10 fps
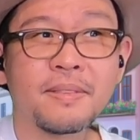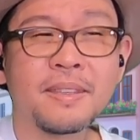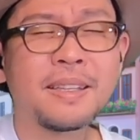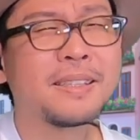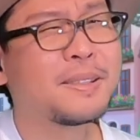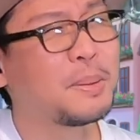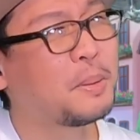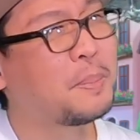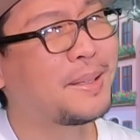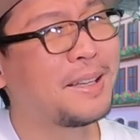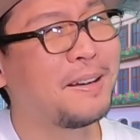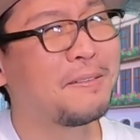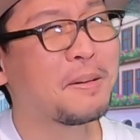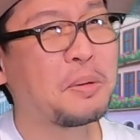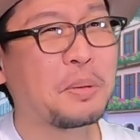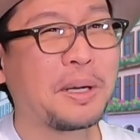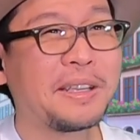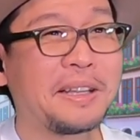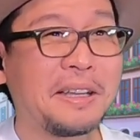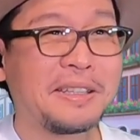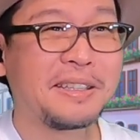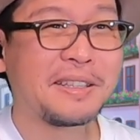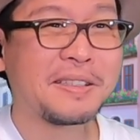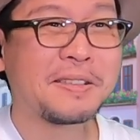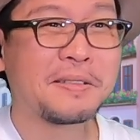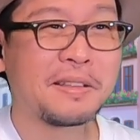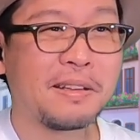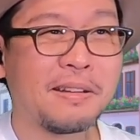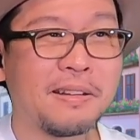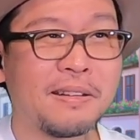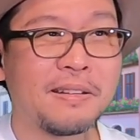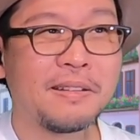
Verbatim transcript: いや、そのパターンは今回ない気がするな。